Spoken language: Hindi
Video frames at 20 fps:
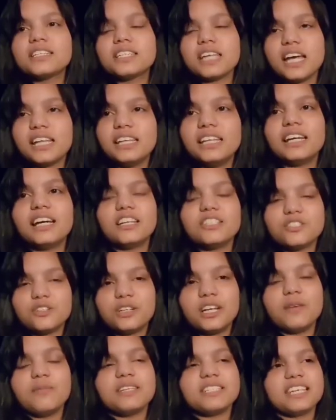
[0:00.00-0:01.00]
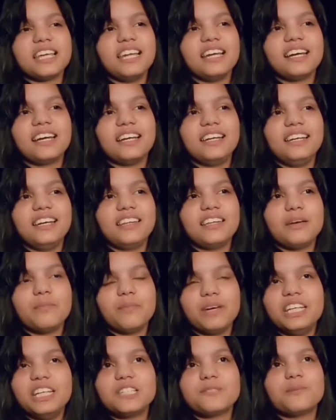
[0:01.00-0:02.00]
शादी का जोड़ा भी सेलेक्ट कर लिया था
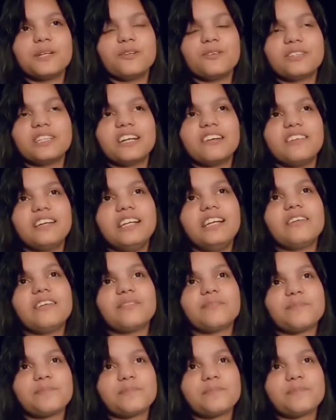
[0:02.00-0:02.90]
मनीष मल्होत्रा वाला